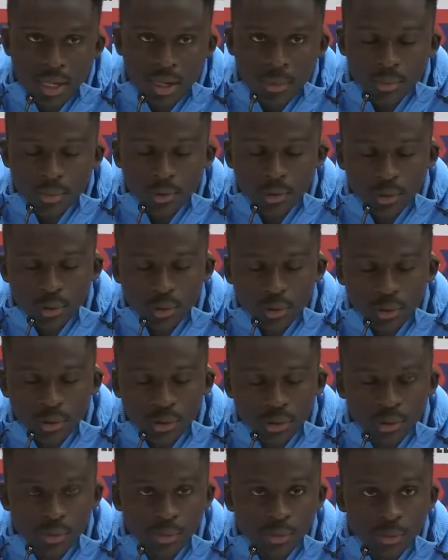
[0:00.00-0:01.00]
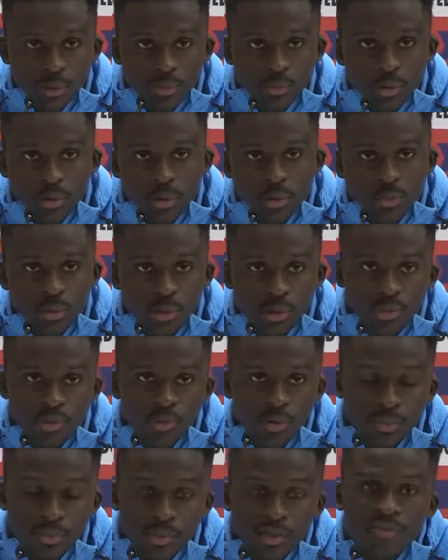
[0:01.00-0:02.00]
euh, pour, pour,
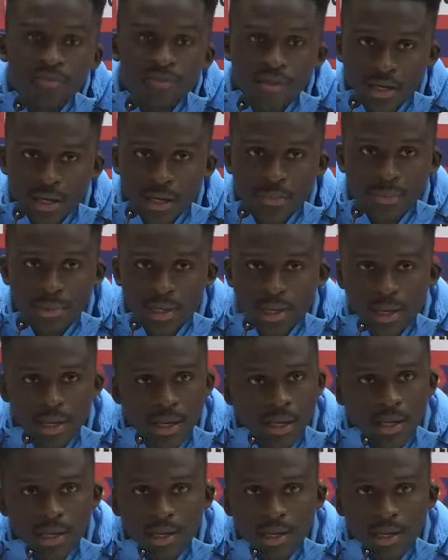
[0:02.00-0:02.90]
pour, pour, mieux faire après.